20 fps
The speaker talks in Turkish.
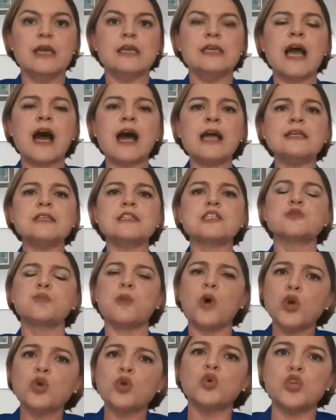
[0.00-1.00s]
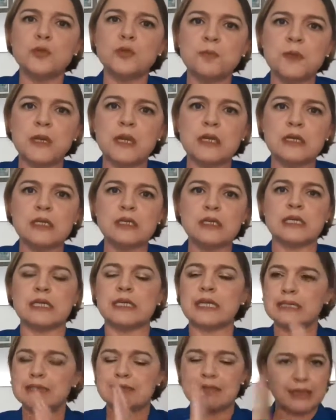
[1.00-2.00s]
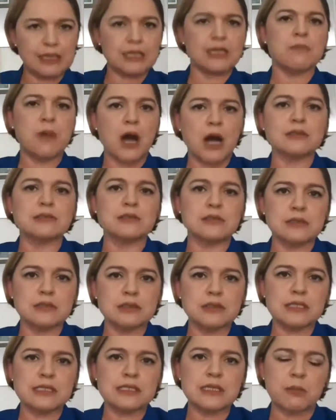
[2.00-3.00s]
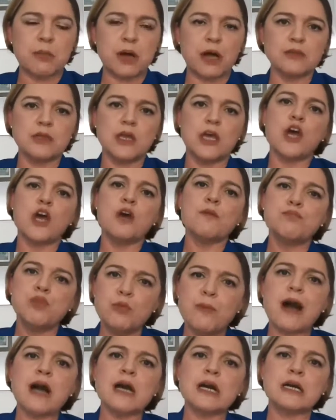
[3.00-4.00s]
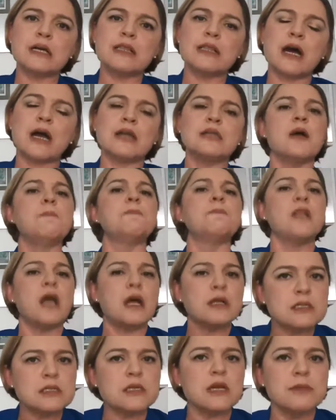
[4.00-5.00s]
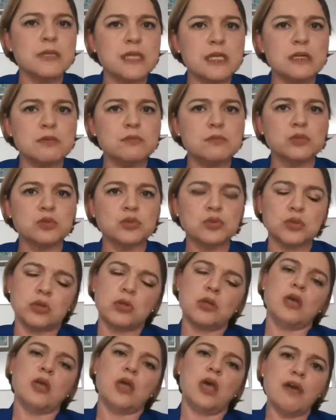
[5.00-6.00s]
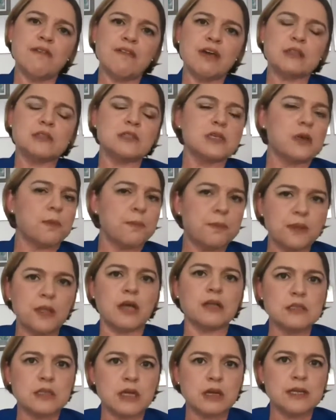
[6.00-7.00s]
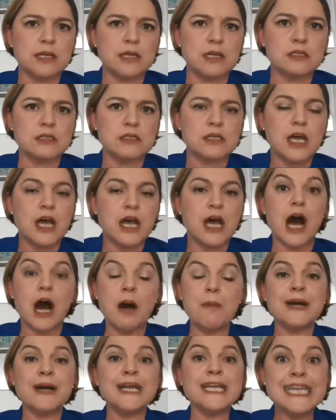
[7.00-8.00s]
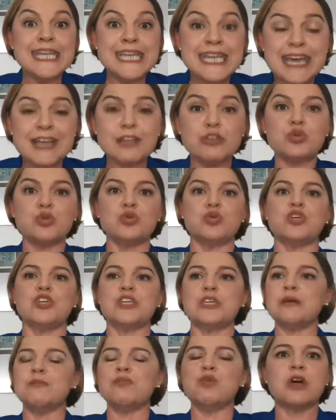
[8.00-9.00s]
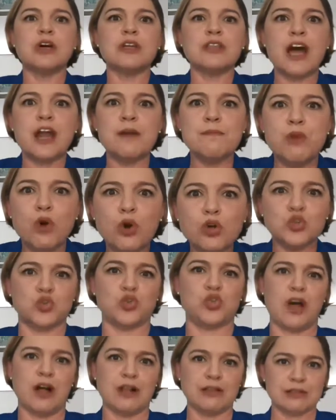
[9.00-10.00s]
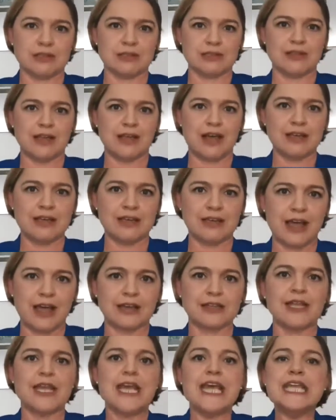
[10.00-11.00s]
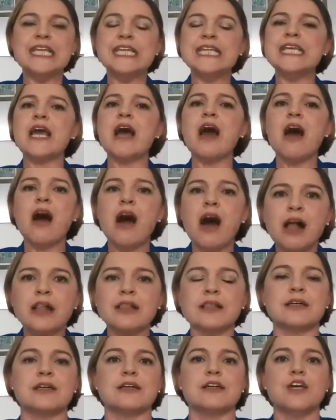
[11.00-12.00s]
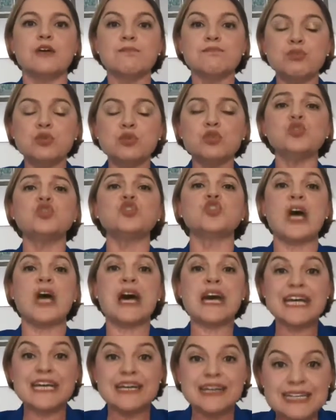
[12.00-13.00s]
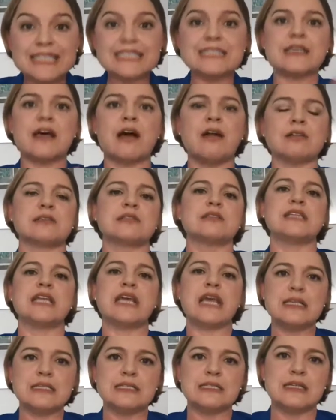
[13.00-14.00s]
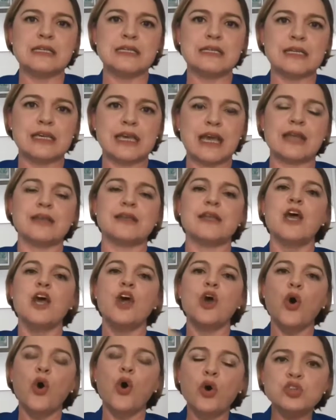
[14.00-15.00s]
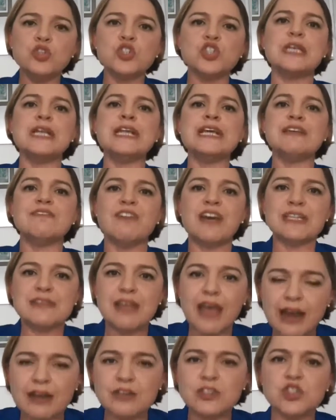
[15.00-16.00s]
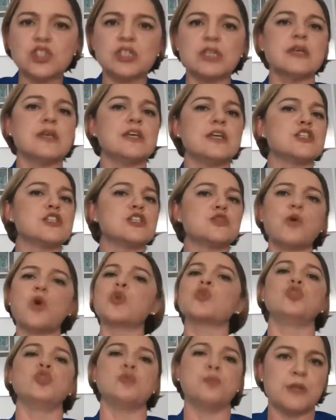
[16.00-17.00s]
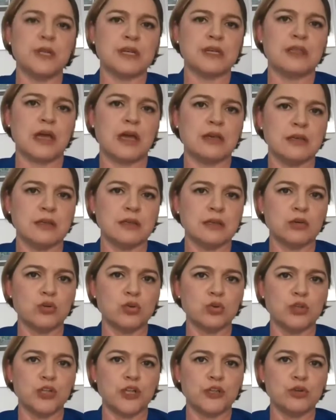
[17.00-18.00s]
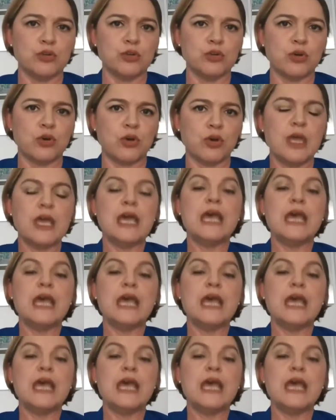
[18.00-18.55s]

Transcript: Yani spor kulüplerininkine tekil baktığınız hı hı. zaman bu bankalar yapılandırabilir yapılabilir mi bunu? Evet yapılandırabilir. Ama niye Türkiye bu kadar borç yükü altındayken, niye halk bunca kriz altında ezilirken öncelik ve tercih spor kulüplerinden yana kullanılıyor?